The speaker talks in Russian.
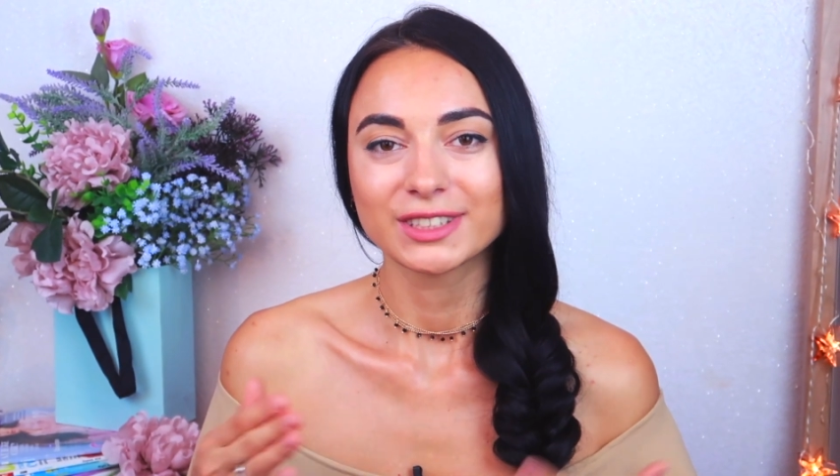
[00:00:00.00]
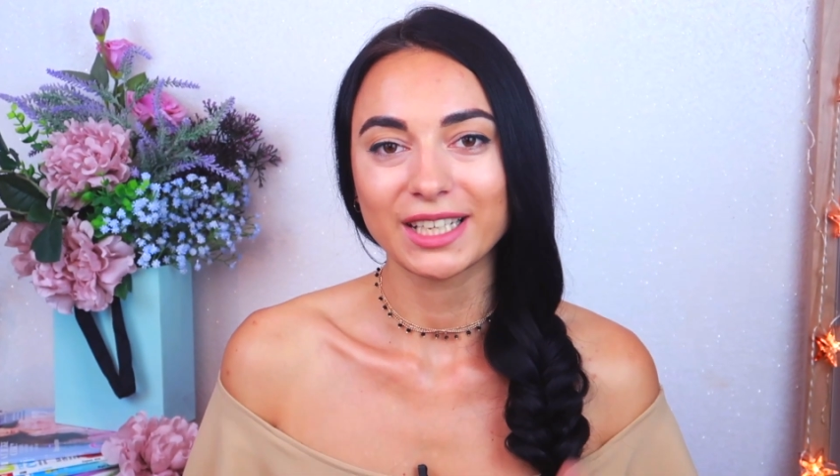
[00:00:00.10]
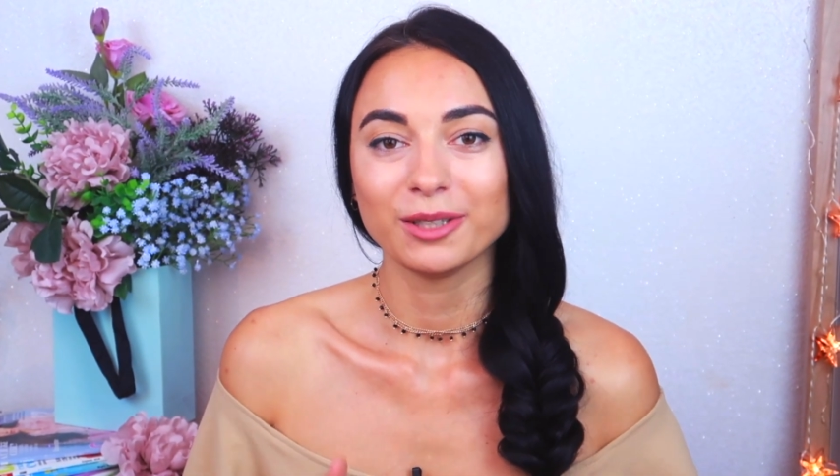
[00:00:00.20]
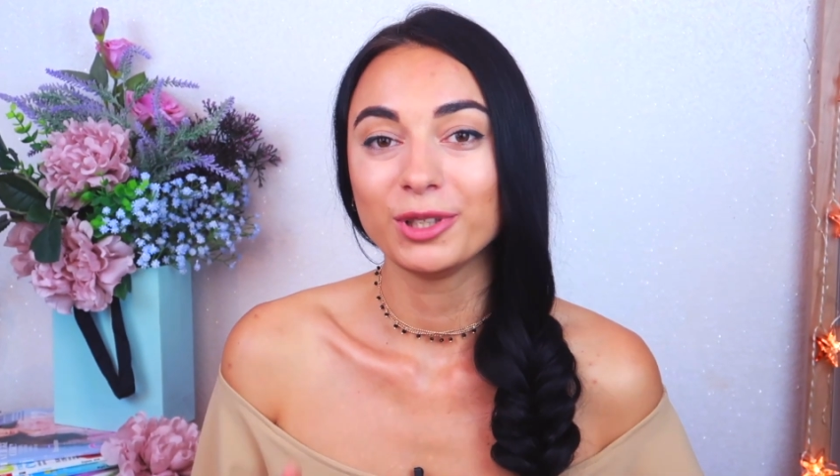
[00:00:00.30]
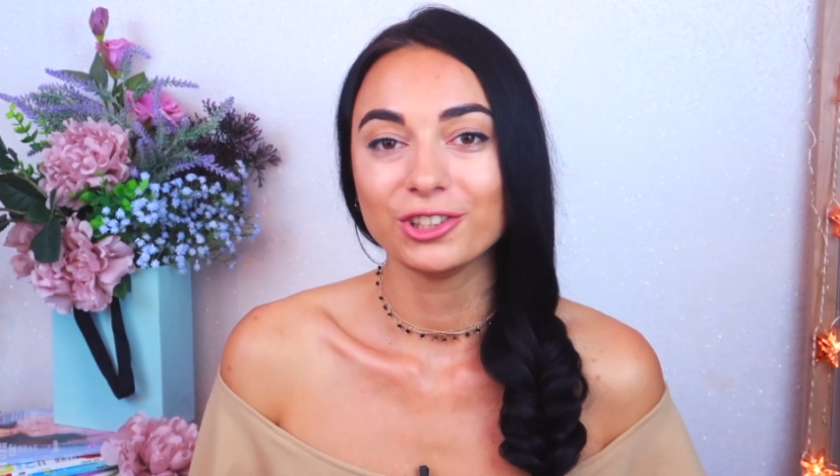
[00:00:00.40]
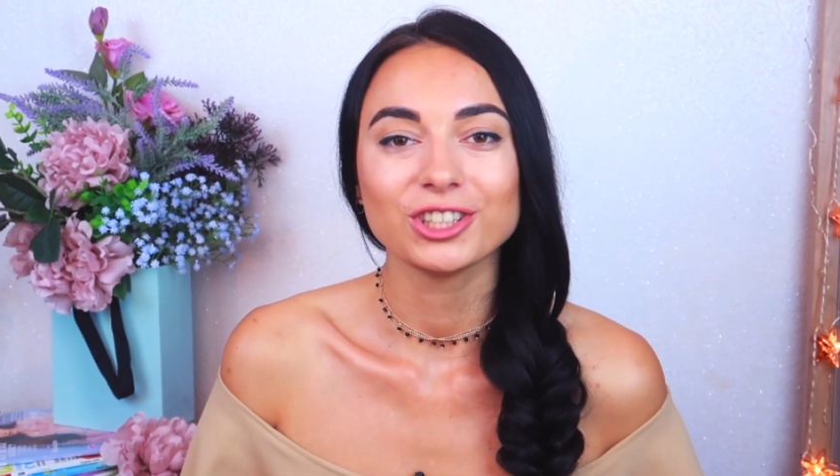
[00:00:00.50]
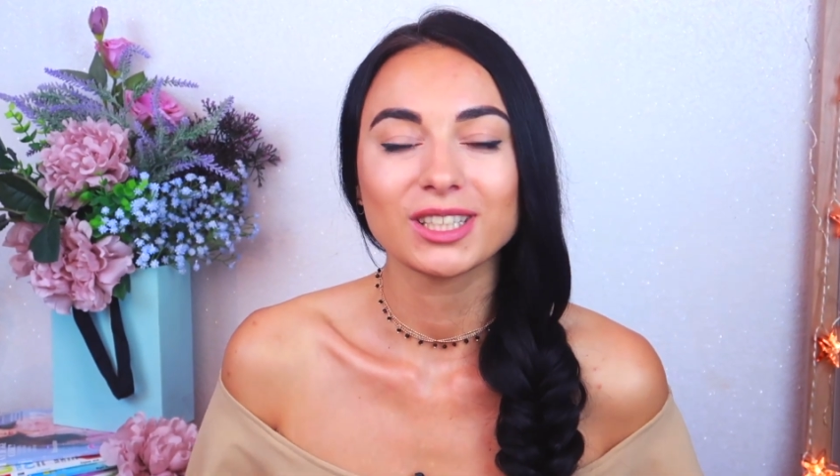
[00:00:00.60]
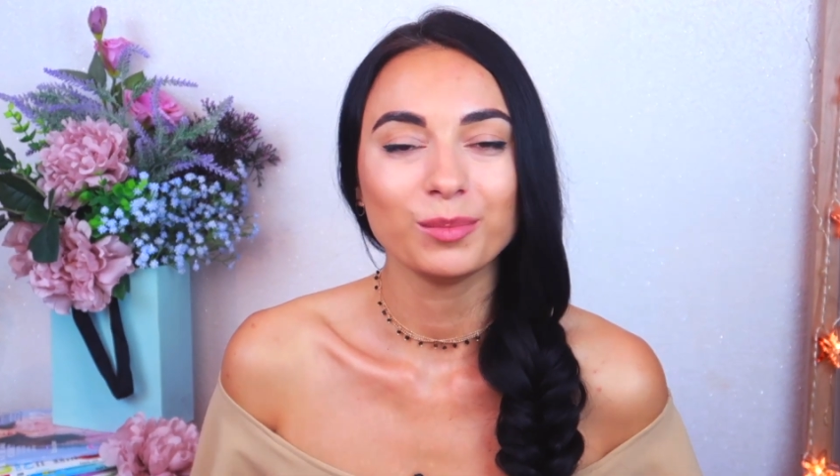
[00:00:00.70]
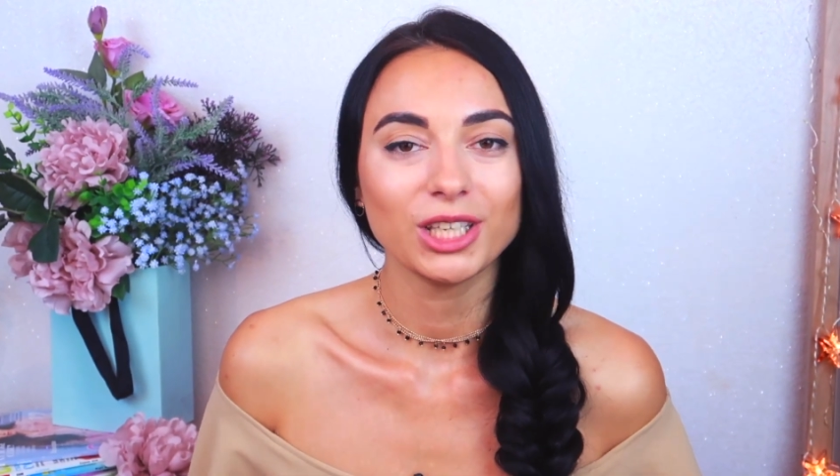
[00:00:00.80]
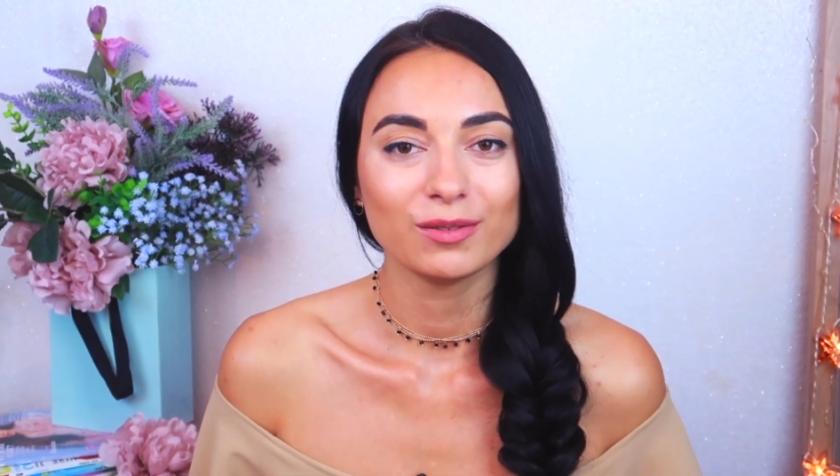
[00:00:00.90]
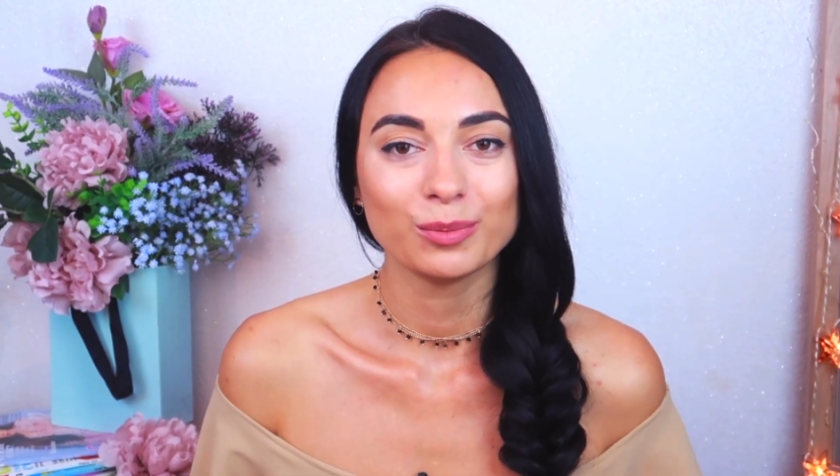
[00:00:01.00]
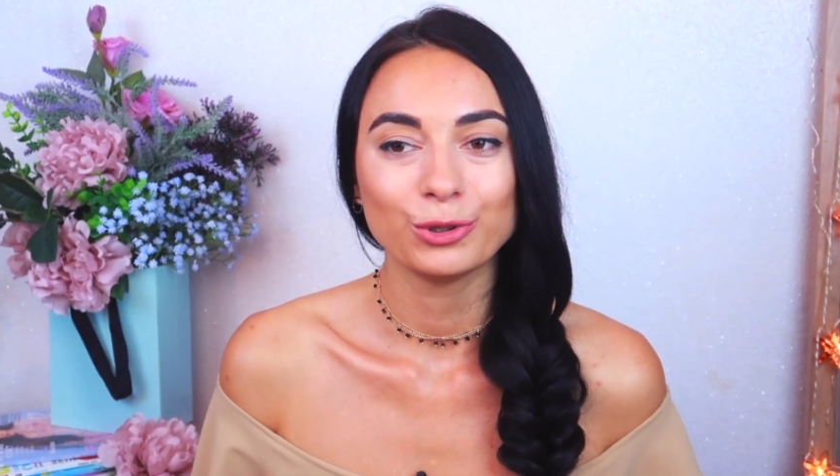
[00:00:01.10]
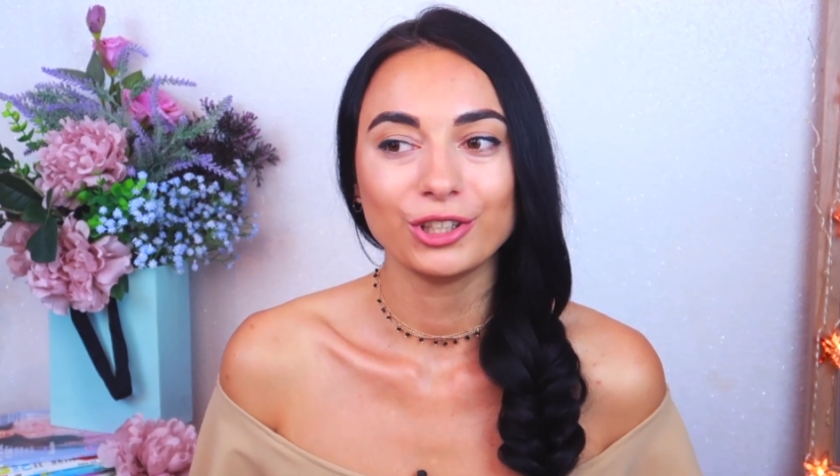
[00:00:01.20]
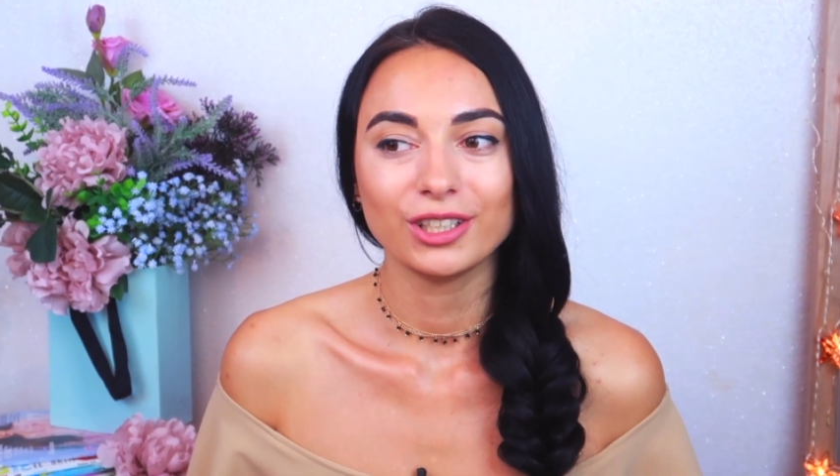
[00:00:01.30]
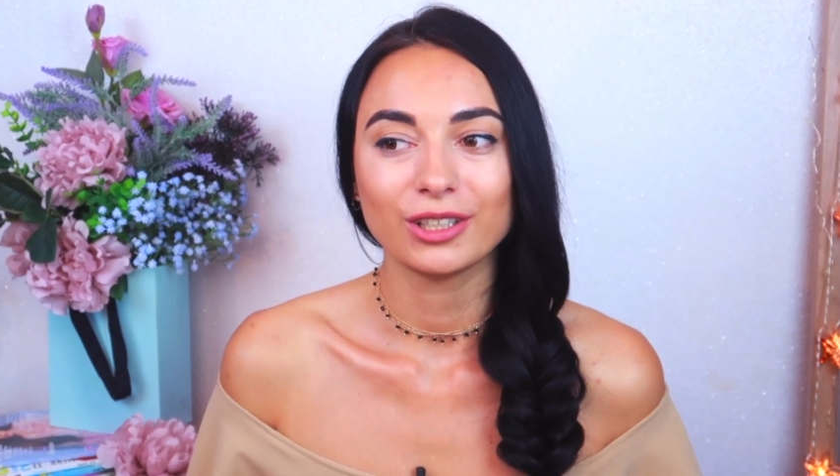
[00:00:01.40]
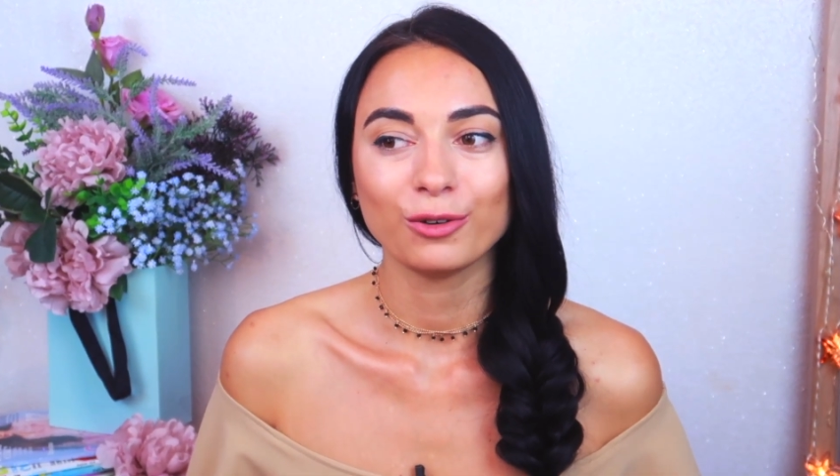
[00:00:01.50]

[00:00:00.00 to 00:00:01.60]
стали ближе к ко мне, вы поняли,